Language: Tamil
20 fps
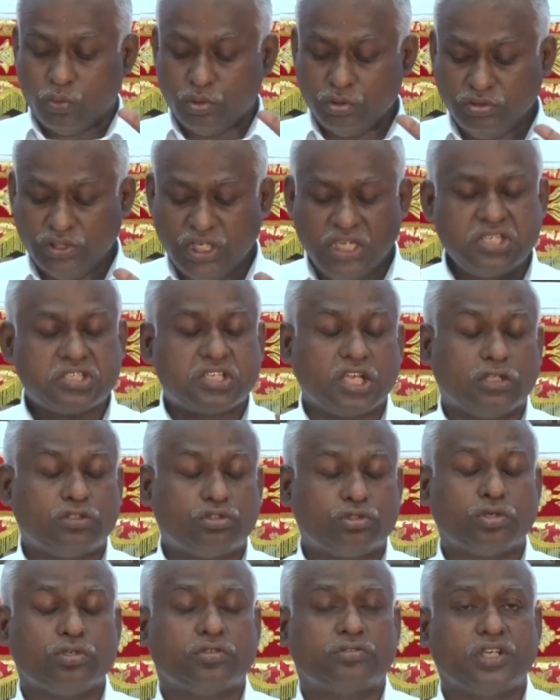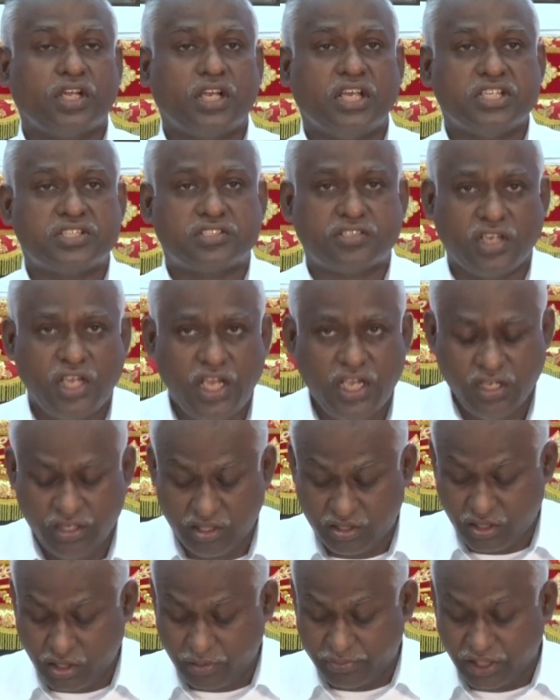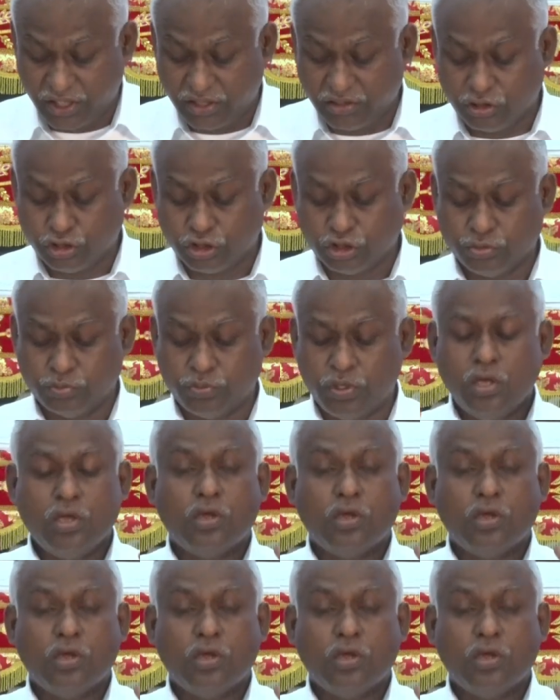உங்கள் சத்துருக்களை சிநேகிக்க வேண்டும்